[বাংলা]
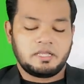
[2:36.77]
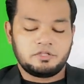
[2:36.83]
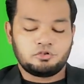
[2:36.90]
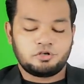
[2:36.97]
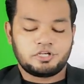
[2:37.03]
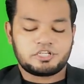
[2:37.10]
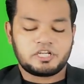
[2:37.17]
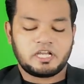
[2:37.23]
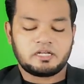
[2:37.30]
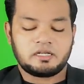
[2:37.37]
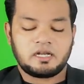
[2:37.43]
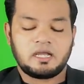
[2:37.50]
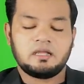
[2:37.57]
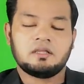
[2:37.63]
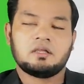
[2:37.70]

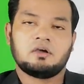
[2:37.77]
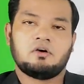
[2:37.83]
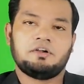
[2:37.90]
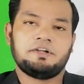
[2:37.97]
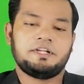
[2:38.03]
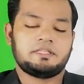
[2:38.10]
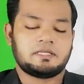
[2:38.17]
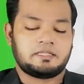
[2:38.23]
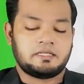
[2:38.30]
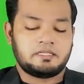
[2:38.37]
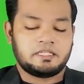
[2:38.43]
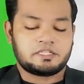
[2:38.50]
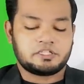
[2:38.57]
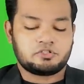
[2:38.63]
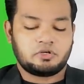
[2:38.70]
ইন্দোনেশিয়ানরা অলরেডি তাদের
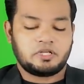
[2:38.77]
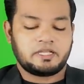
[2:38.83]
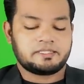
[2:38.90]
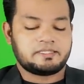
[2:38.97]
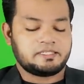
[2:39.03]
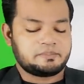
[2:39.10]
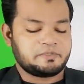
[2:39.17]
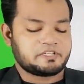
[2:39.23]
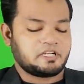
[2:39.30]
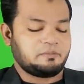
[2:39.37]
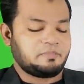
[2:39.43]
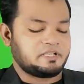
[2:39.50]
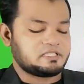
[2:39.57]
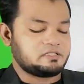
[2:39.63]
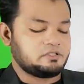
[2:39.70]
দেশে চলে গেছে স্পেশাল
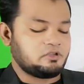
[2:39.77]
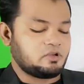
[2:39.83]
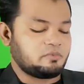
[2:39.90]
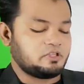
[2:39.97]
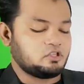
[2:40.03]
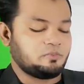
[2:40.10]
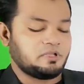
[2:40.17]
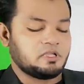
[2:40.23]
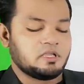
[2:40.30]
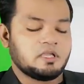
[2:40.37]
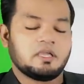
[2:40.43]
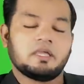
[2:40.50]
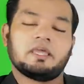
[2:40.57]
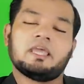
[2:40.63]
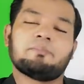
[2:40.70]
পাস নেওয়ার মাধ্যমে
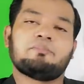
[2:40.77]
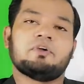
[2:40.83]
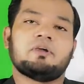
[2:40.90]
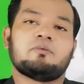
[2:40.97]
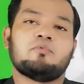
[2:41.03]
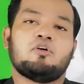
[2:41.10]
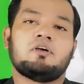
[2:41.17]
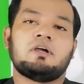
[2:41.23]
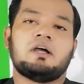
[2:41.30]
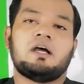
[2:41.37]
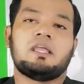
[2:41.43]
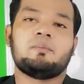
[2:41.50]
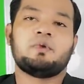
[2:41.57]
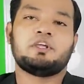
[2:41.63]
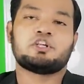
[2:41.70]
এবং
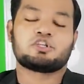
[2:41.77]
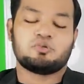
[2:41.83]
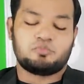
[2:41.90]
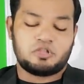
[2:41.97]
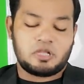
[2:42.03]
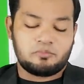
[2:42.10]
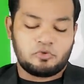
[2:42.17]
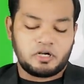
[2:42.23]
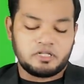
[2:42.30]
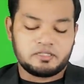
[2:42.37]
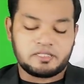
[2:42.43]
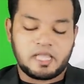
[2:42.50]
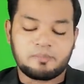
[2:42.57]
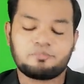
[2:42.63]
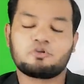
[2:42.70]
ইমিগ্রেশন প্রধান বলেন
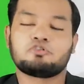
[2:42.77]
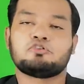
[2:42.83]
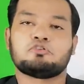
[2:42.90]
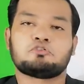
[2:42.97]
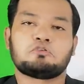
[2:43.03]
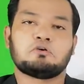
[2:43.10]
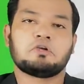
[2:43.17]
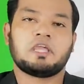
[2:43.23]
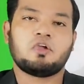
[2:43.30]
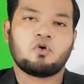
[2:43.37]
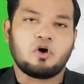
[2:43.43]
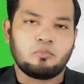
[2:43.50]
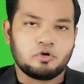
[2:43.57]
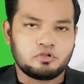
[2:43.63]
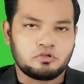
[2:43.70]
এ পর্যন্ত এই
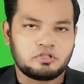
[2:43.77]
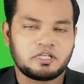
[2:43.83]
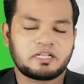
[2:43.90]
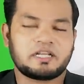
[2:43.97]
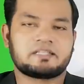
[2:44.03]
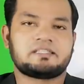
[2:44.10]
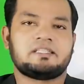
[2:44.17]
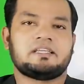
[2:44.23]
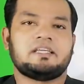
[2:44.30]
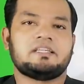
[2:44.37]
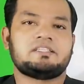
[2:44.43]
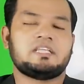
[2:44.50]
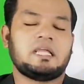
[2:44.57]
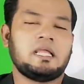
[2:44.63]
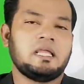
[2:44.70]
অবৈধদের কাছ থেকে
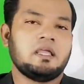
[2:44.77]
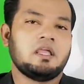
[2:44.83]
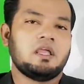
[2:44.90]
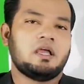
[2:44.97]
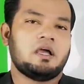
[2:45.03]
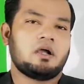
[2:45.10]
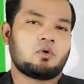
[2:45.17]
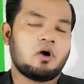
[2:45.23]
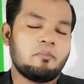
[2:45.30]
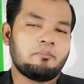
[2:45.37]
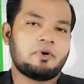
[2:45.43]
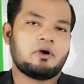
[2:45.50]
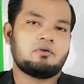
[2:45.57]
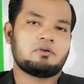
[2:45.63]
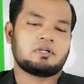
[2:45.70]
যে
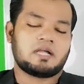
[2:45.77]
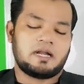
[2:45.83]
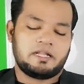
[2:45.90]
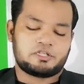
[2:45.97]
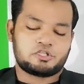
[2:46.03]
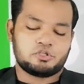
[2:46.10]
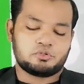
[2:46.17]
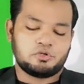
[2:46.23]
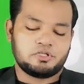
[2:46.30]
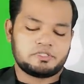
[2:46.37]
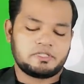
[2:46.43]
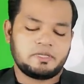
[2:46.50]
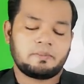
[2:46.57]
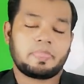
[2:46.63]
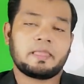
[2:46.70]
কম্পাউন্ড কালেকশন
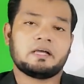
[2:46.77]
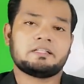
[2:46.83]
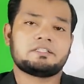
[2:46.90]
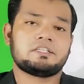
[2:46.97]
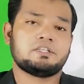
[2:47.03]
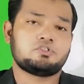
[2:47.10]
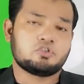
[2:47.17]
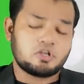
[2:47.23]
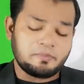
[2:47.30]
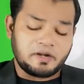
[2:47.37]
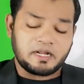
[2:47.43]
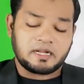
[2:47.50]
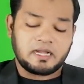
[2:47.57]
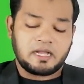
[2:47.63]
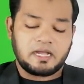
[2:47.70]
হয়েছে যে
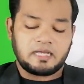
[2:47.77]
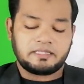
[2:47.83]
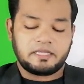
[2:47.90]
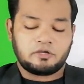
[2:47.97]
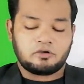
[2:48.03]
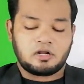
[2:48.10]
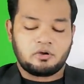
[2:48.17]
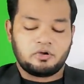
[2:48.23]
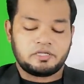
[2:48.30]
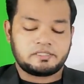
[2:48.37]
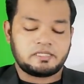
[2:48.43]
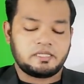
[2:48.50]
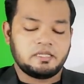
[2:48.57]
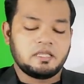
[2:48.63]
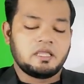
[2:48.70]
জরিমানা আদায় করা
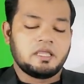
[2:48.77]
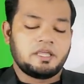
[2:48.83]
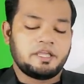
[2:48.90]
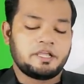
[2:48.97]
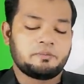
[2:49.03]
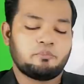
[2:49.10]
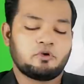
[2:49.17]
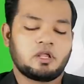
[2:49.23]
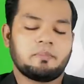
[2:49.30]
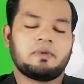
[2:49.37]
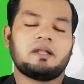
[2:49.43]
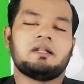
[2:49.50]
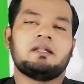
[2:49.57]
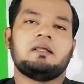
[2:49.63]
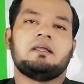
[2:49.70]
হয়েছে এর
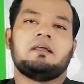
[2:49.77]
পরিমাণ